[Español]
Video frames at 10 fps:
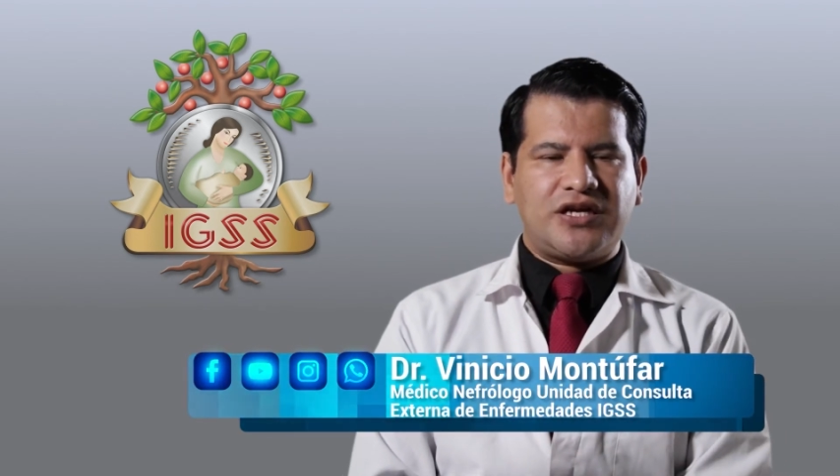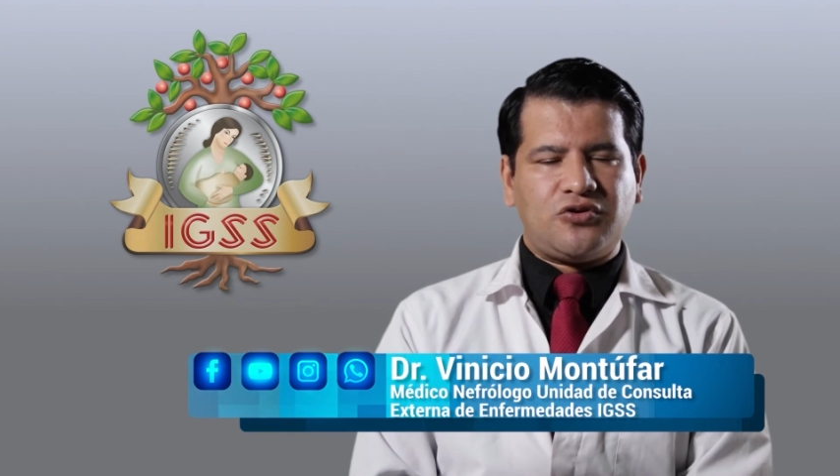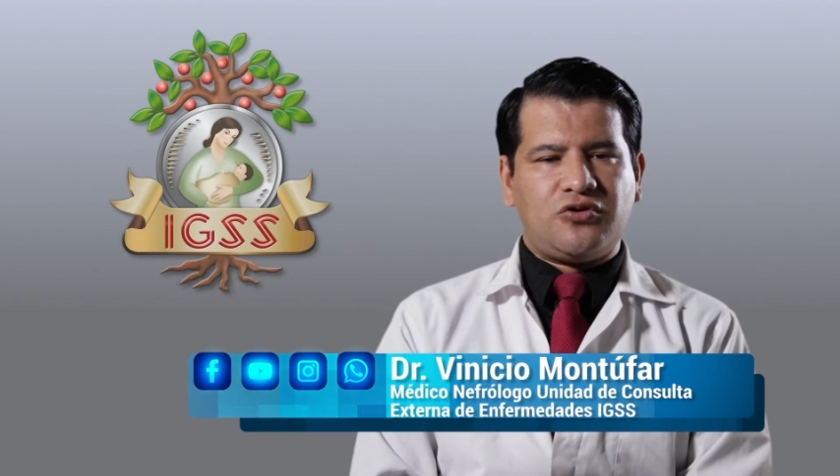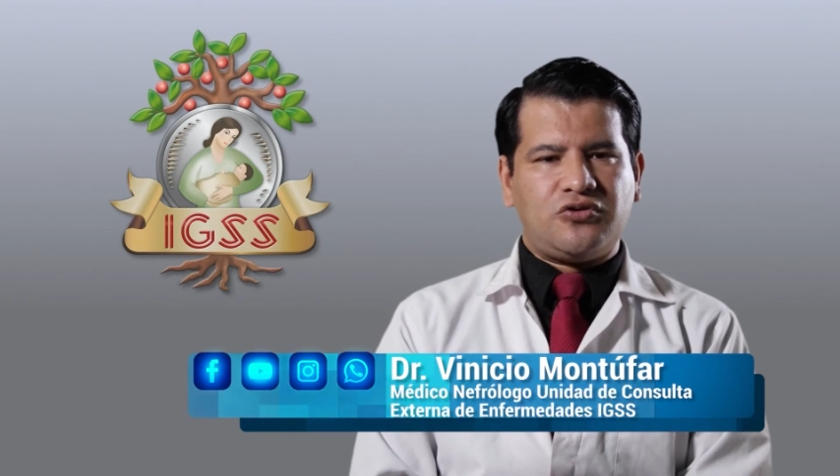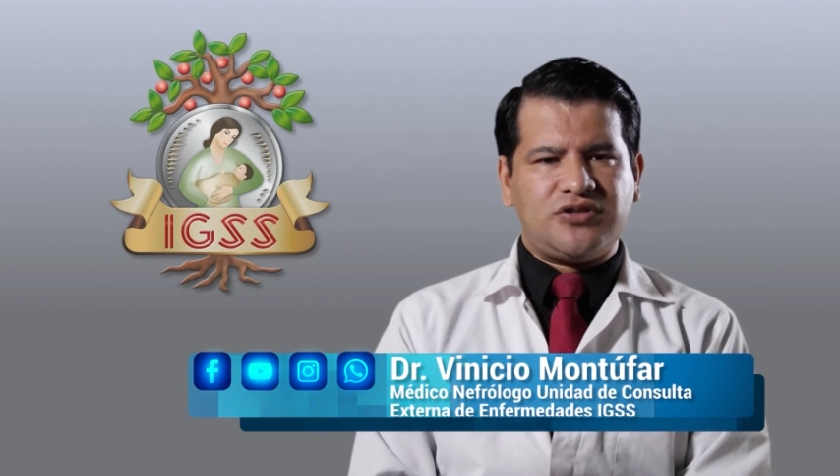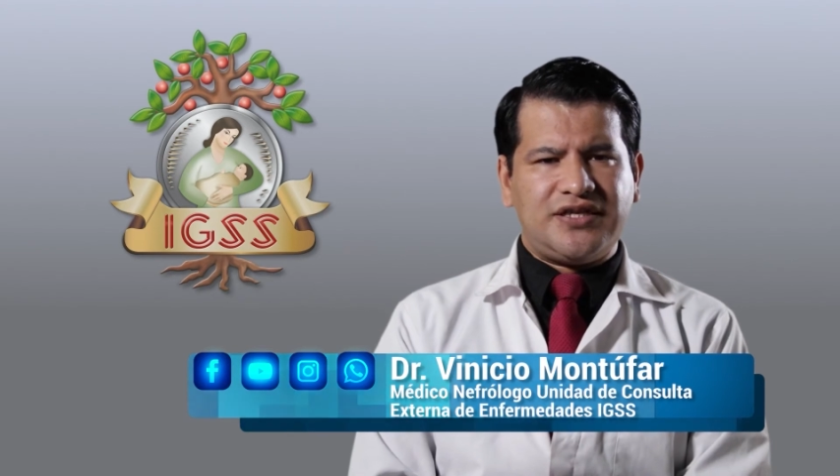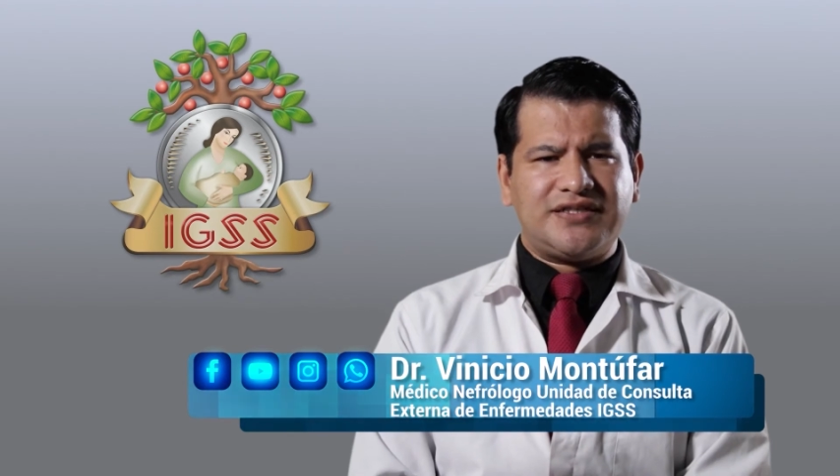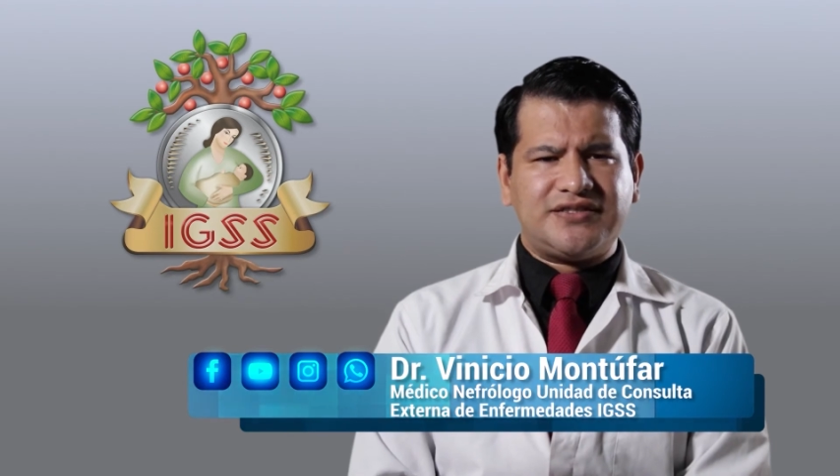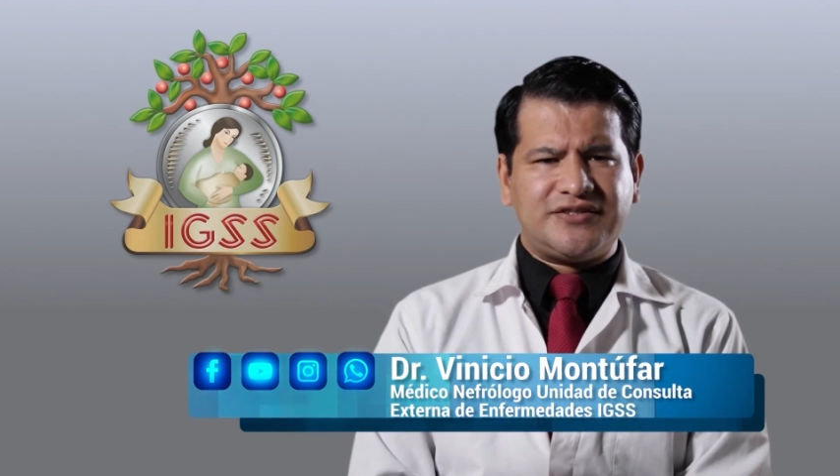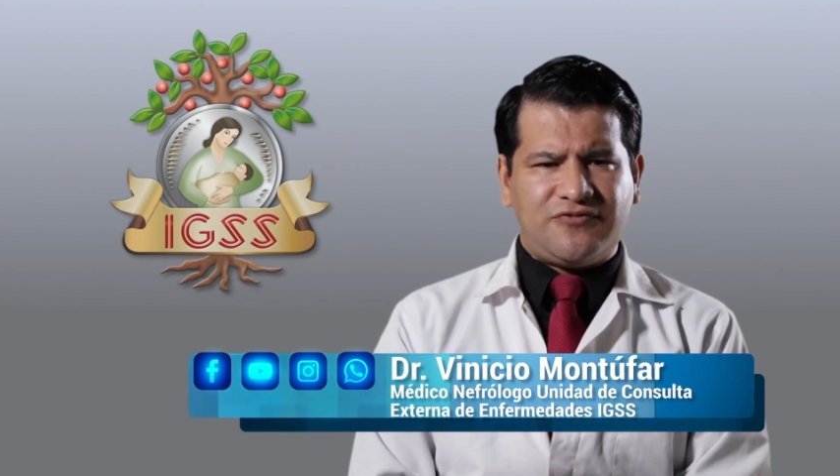que todos los
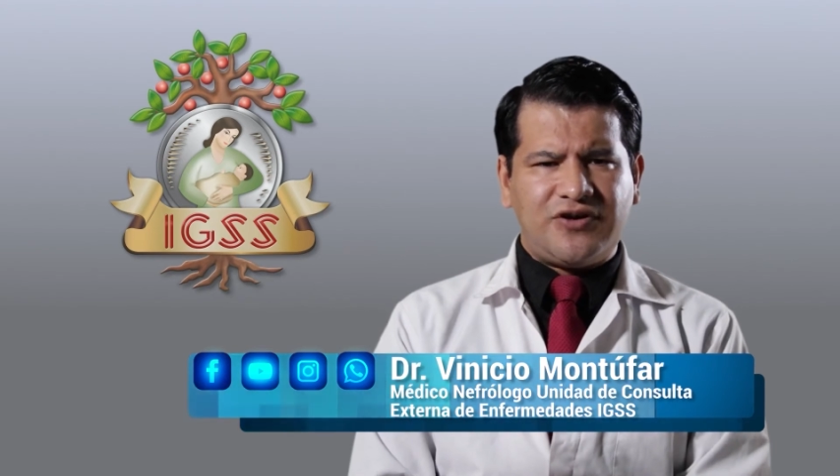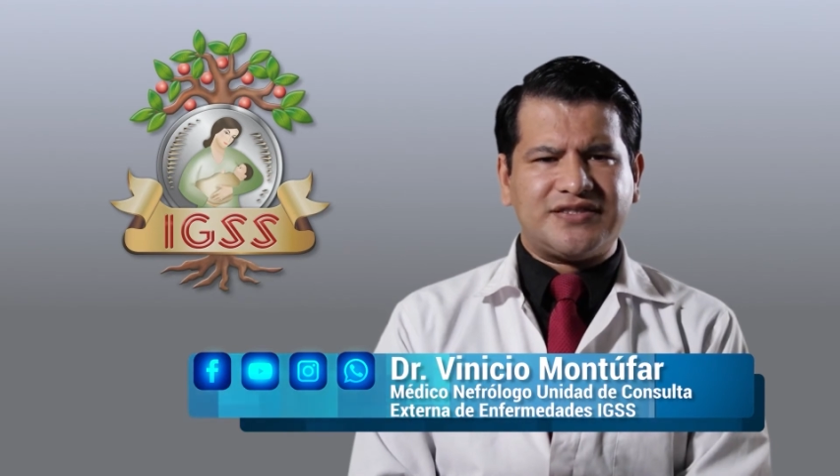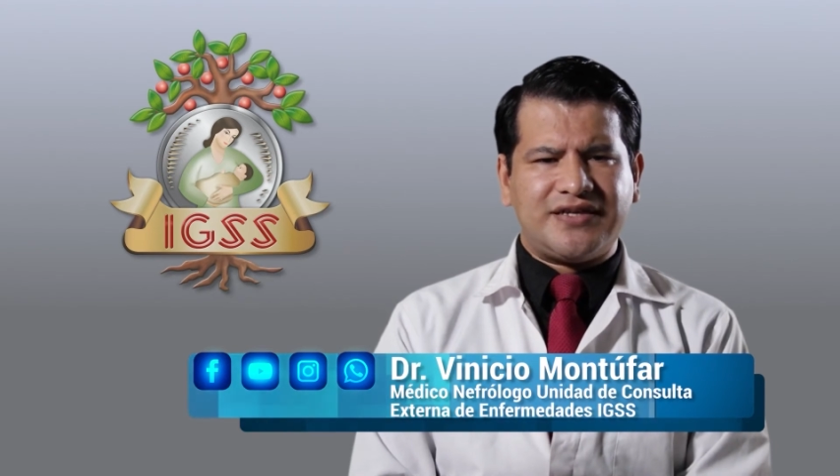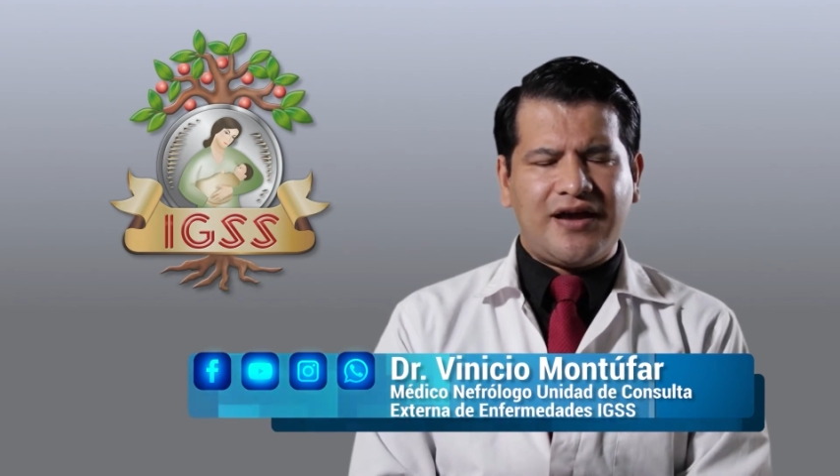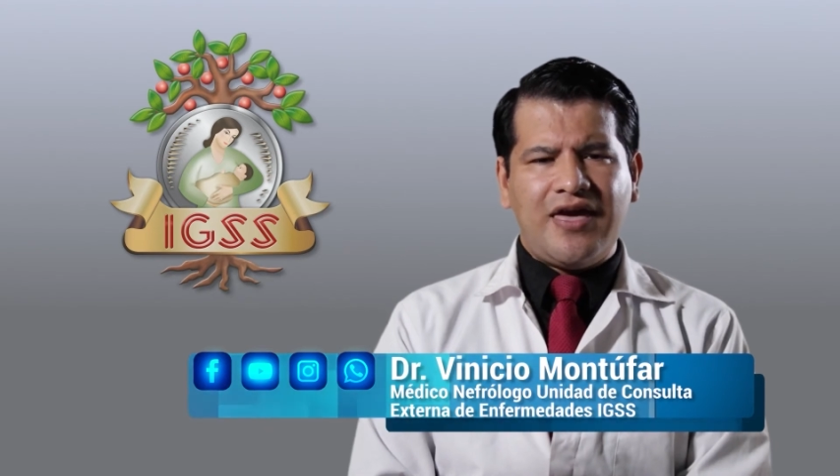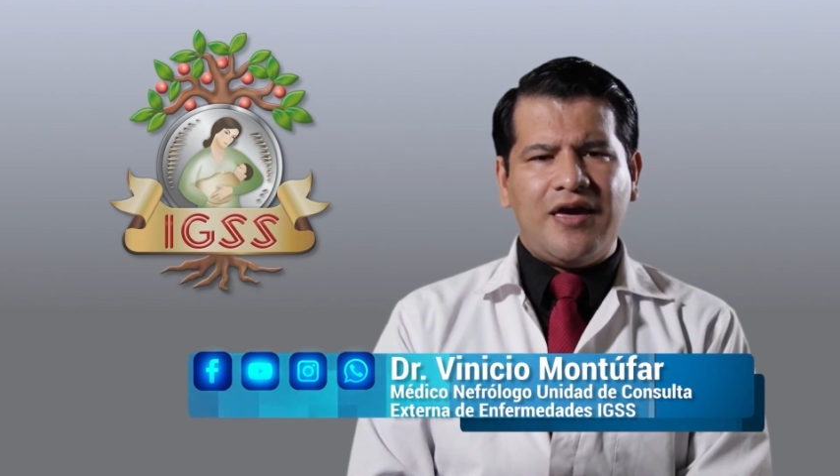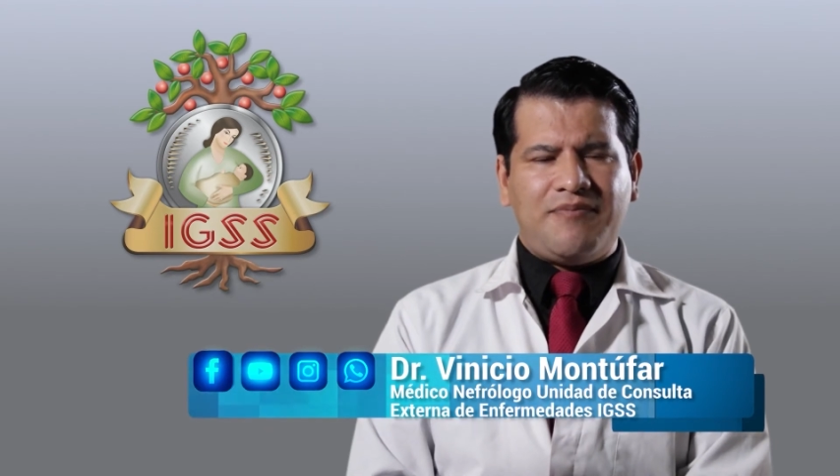días se esfuerzan